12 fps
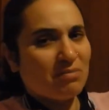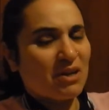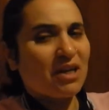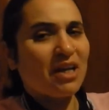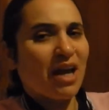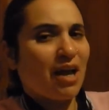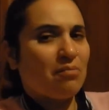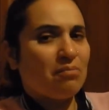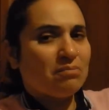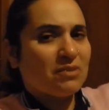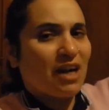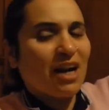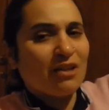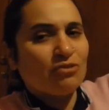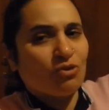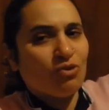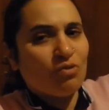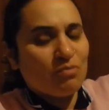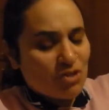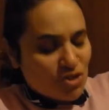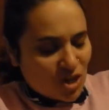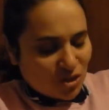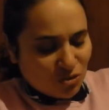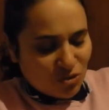perché tra l'altro ho
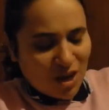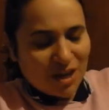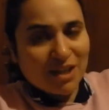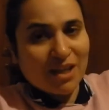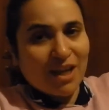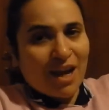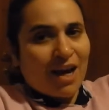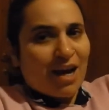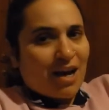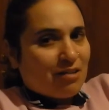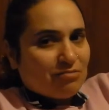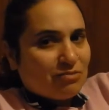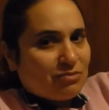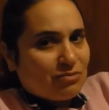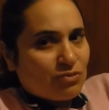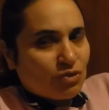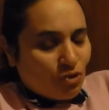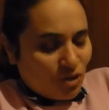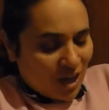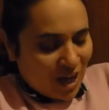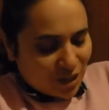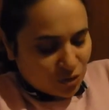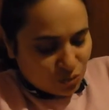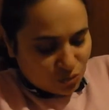cominciato anche a
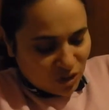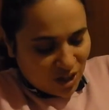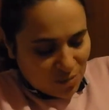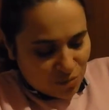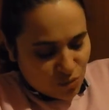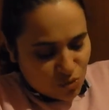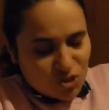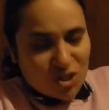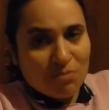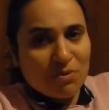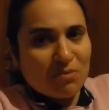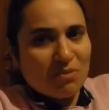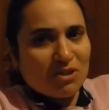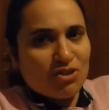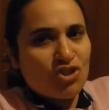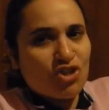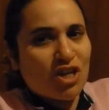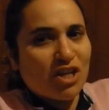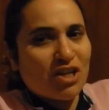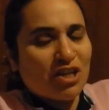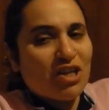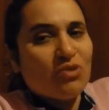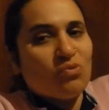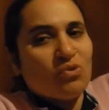toccare tutte le buste prima di
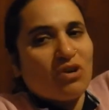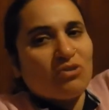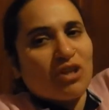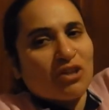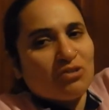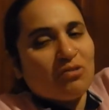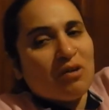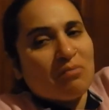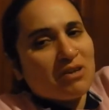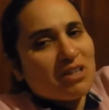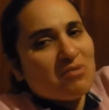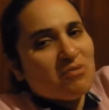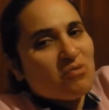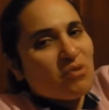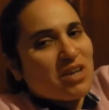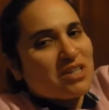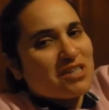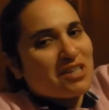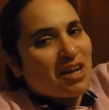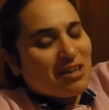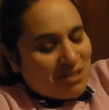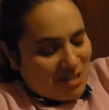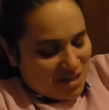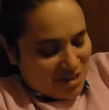sceglierne una ho detto ah prendiamo
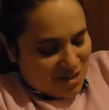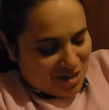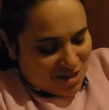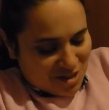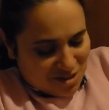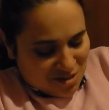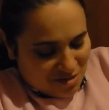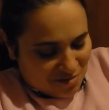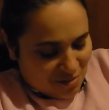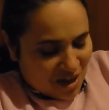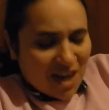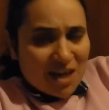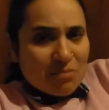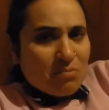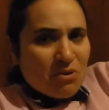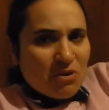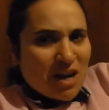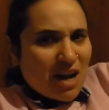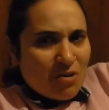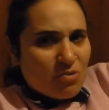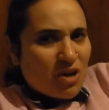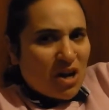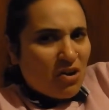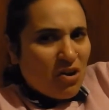questa magari poi una,
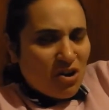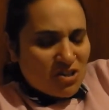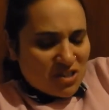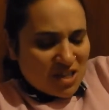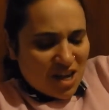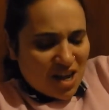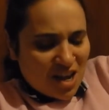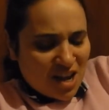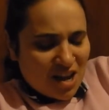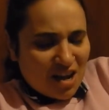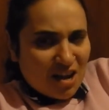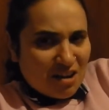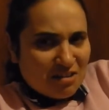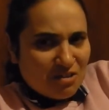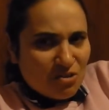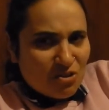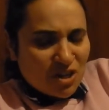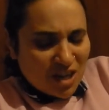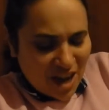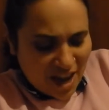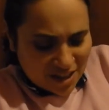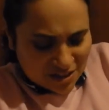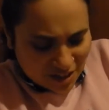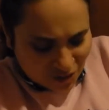una cosa
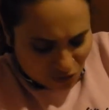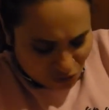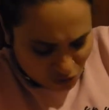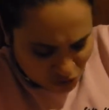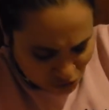orrenda non lo